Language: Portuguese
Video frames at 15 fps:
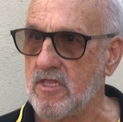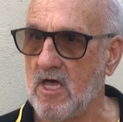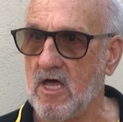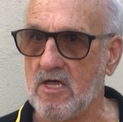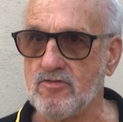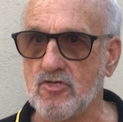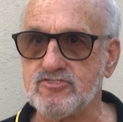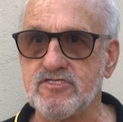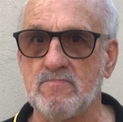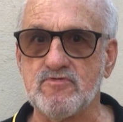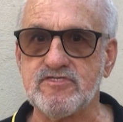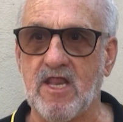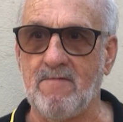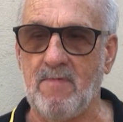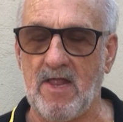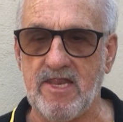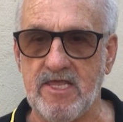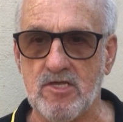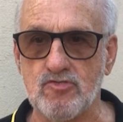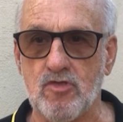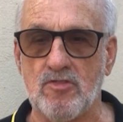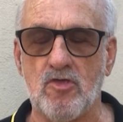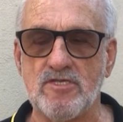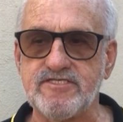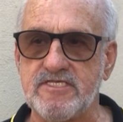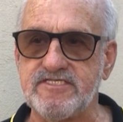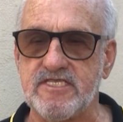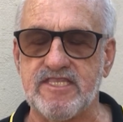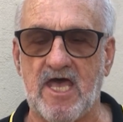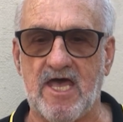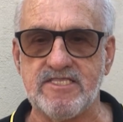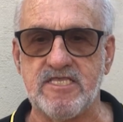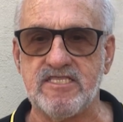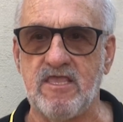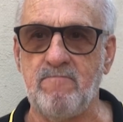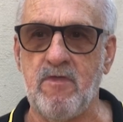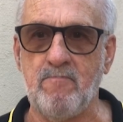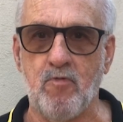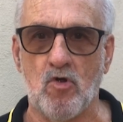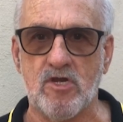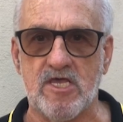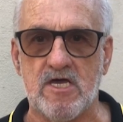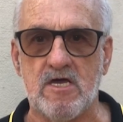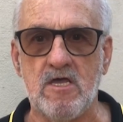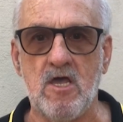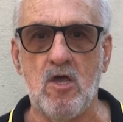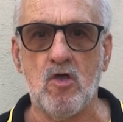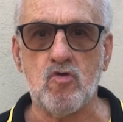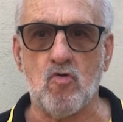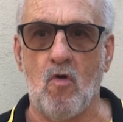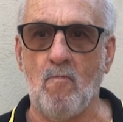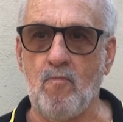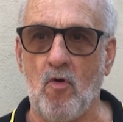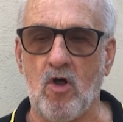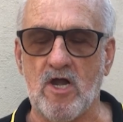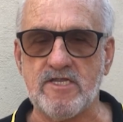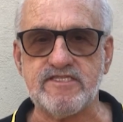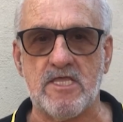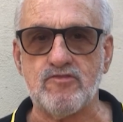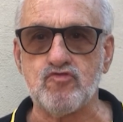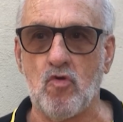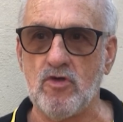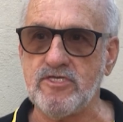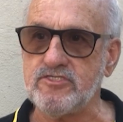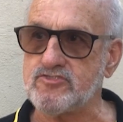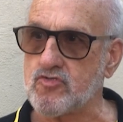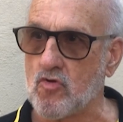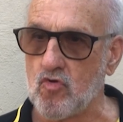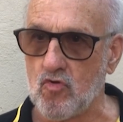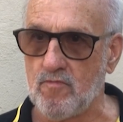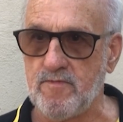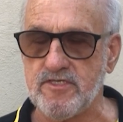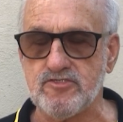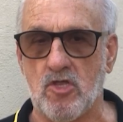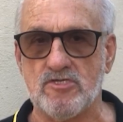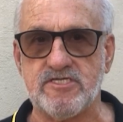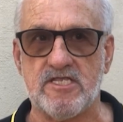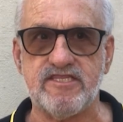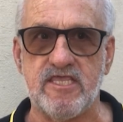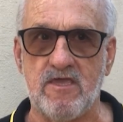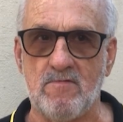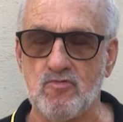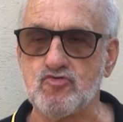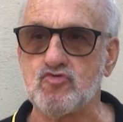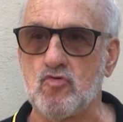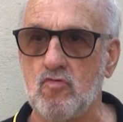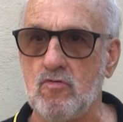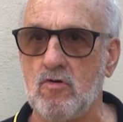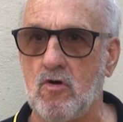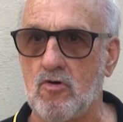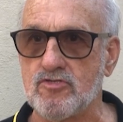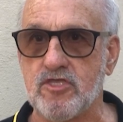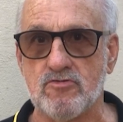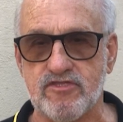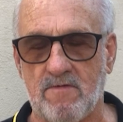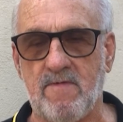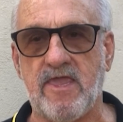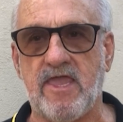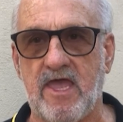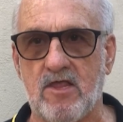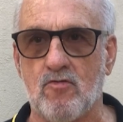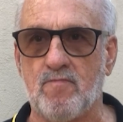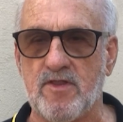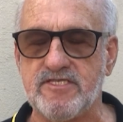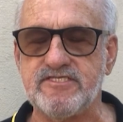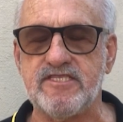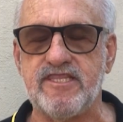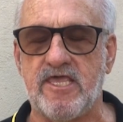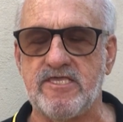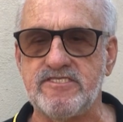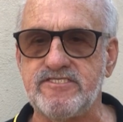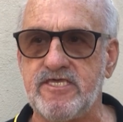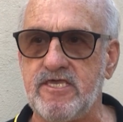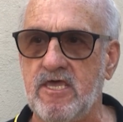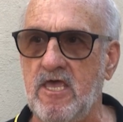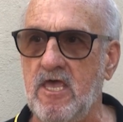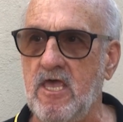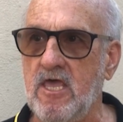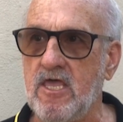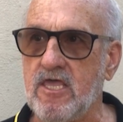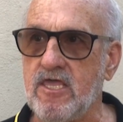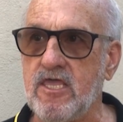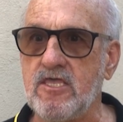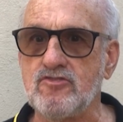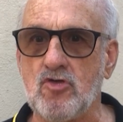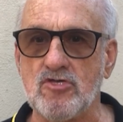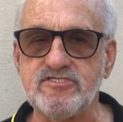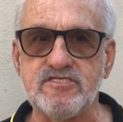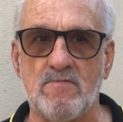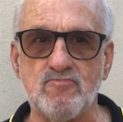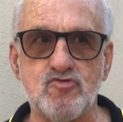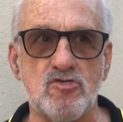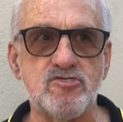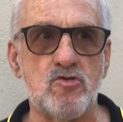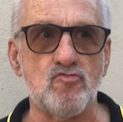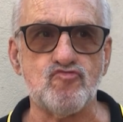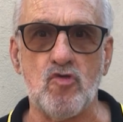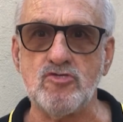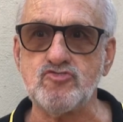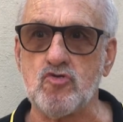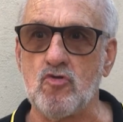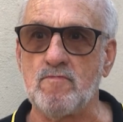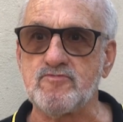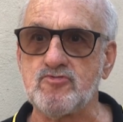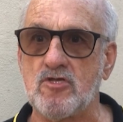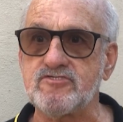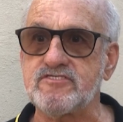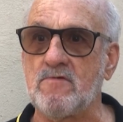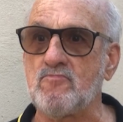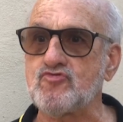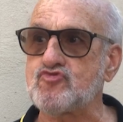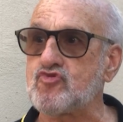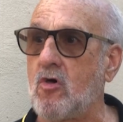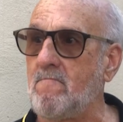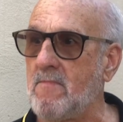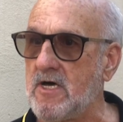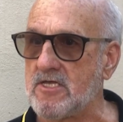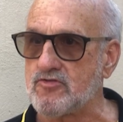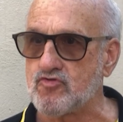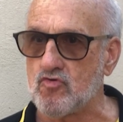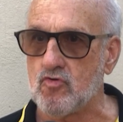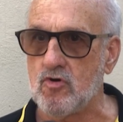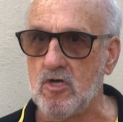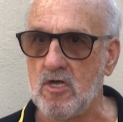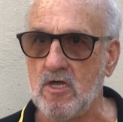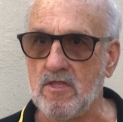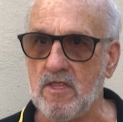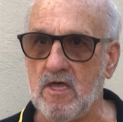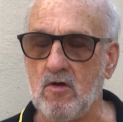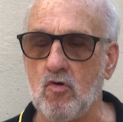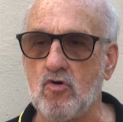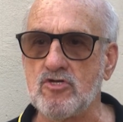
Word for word: Tá? Nós estamos trabalhando, a nossa cidade de Ibiporã comporta dois clubes, nós já tínhamos um, onde eu também era o presidente, e nós estamos hoje com dois clubes, nós estamos somando. Né?